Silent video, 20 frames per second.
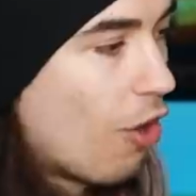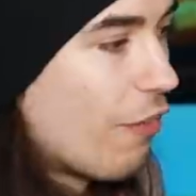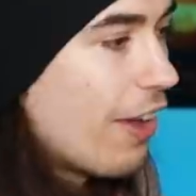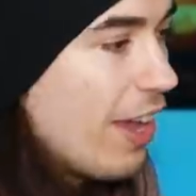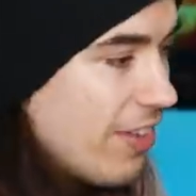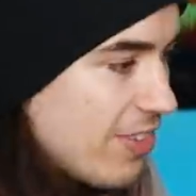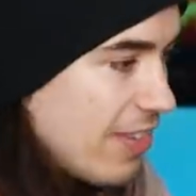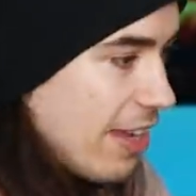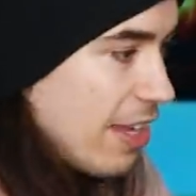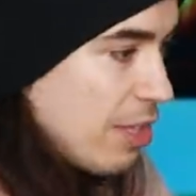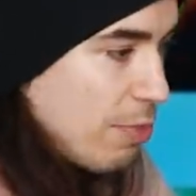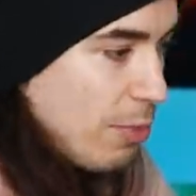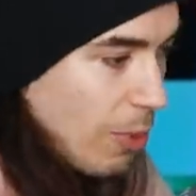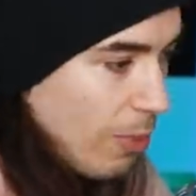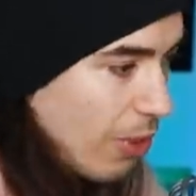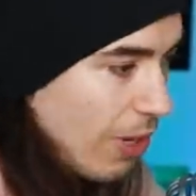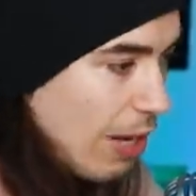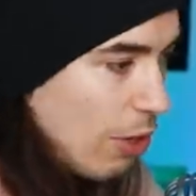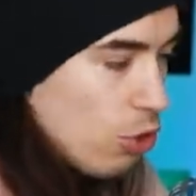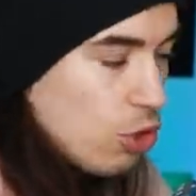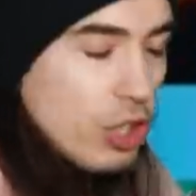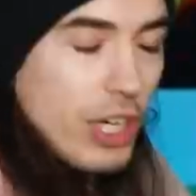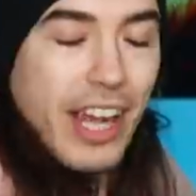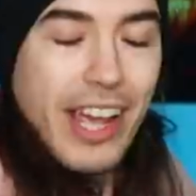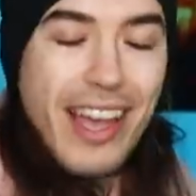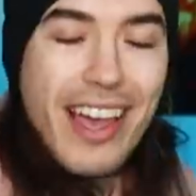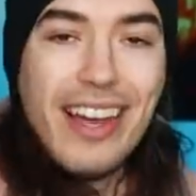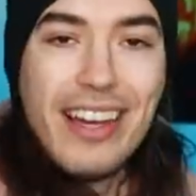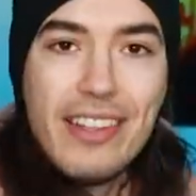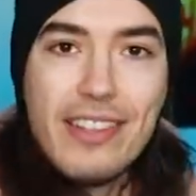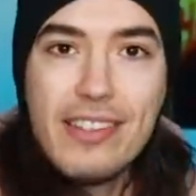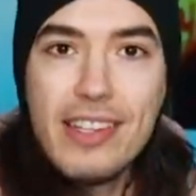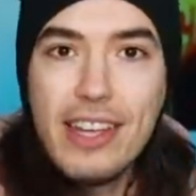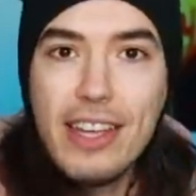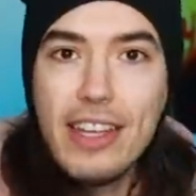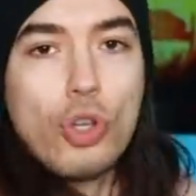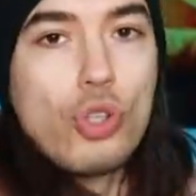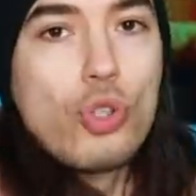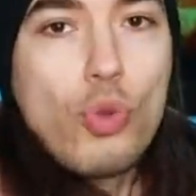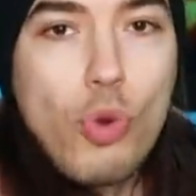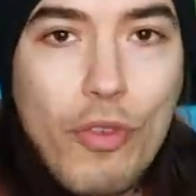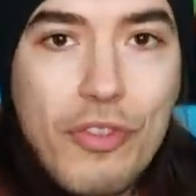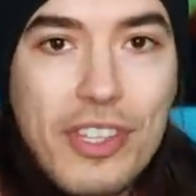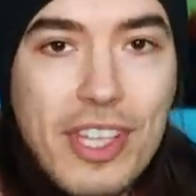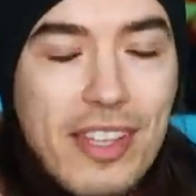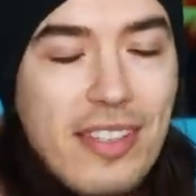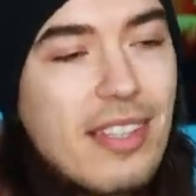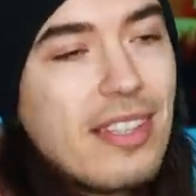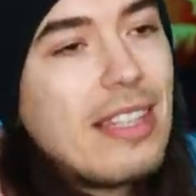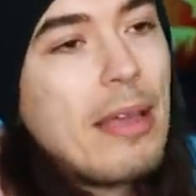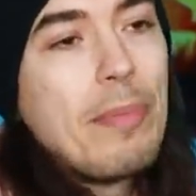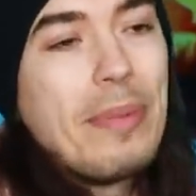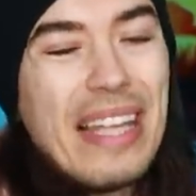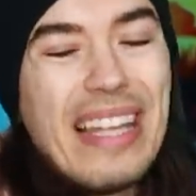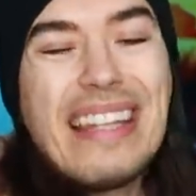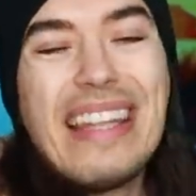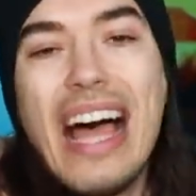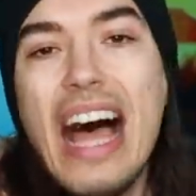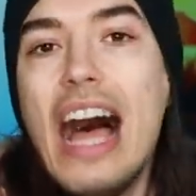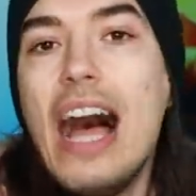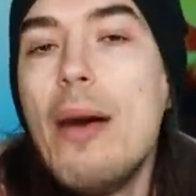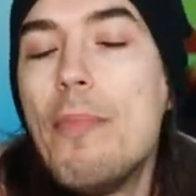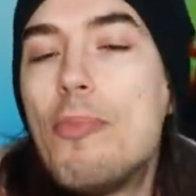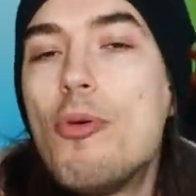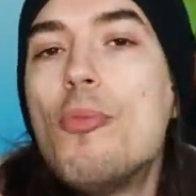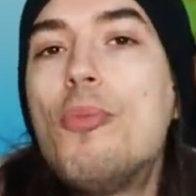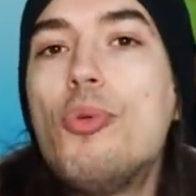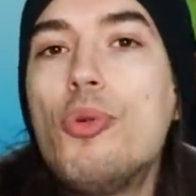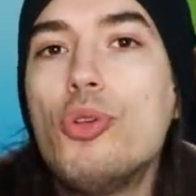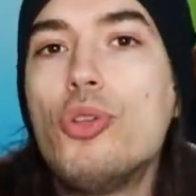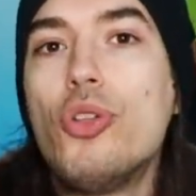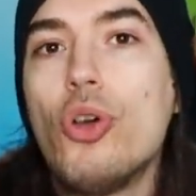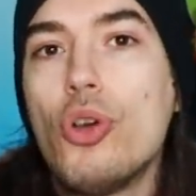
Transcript: En vrai, c'est à ce moment-là où j'ai réalisé que ce qu'on faisait, c'était peut-être un peu plus